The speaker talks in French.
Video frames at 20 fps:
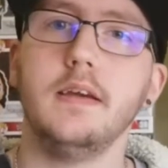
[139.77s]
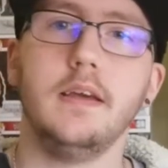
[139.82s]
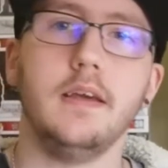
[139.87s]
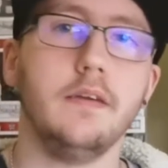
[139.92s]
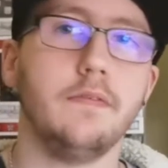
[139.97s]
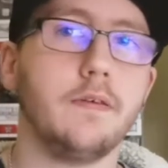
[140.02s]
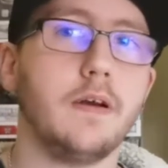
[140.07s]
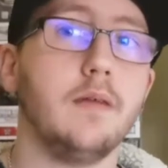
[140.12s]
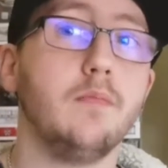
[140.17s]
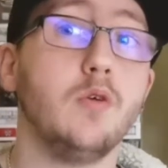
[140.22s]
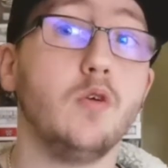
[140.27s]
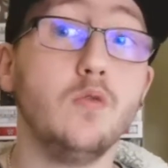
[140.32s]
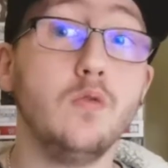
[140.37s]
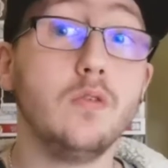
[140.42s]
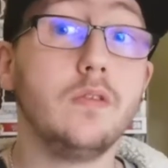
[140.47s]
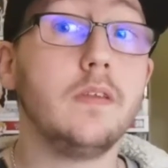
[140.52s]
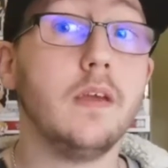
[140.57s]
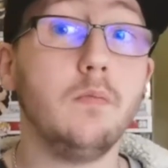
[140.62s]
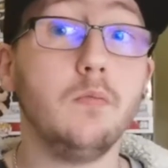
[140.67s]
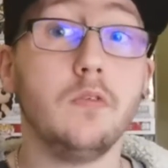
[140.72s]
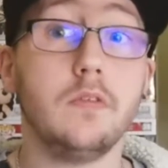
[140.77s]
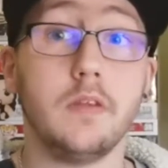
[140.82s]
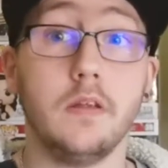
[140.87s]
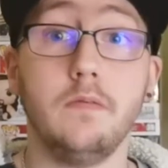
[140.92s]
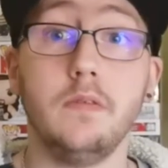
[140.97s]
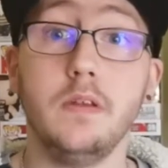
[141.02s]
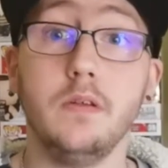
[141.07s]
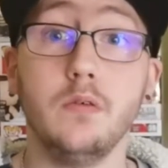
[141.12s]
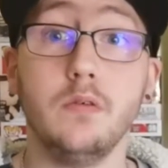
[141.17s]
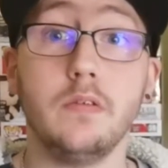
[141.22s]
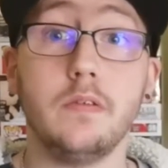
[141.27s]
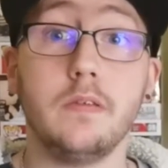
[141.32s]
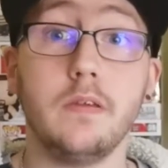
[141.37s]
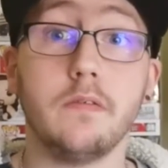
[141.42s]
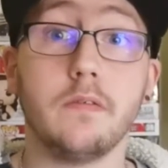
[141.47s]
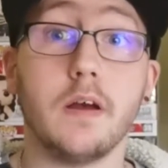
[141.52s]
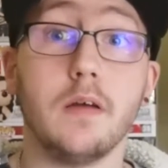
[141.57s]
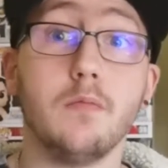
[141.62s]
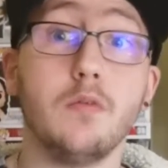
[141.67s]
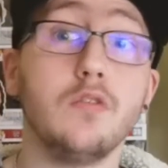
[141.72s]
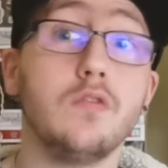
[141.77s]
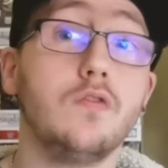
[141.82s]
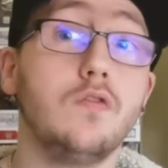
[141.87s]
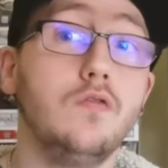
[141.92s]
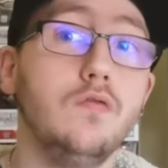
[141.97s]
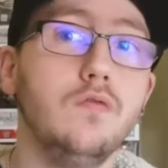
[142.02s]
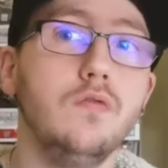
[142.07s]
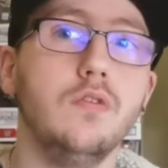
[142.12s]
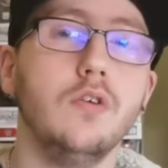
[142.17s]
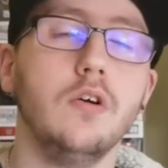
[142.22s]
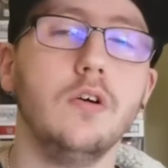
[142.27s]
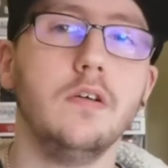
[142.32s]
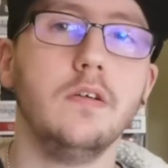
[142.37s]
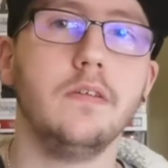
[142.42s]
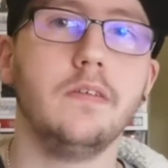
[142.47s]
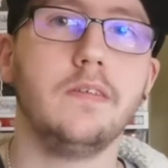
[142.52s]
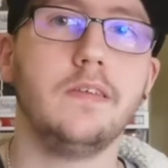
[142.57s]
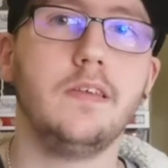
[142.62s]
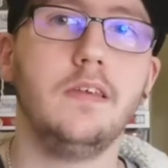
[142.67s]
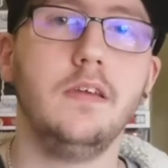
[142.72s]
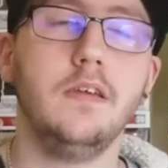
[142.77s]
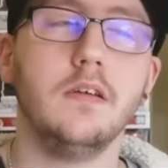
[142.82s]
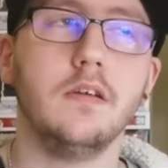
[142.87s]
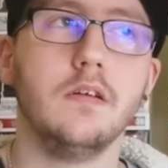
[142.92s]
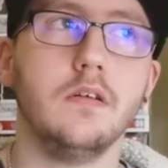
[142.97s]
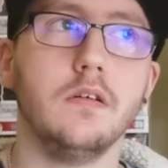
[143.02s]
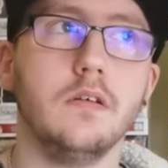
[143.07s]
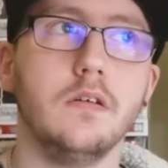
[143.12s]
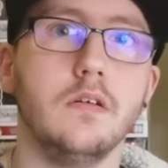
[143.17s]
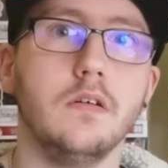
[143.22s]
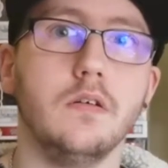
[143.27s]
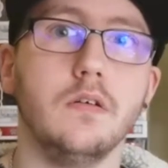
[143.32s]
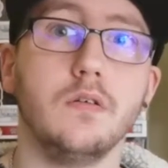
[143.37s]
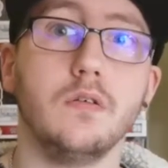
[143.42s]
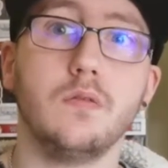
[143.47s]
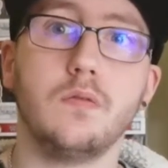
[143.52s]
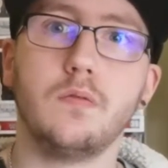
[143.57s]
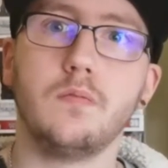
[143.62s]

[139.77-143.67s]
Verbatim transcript: Et vraiment le thème de cette vidéo c'est vraiment tout ce qui euh,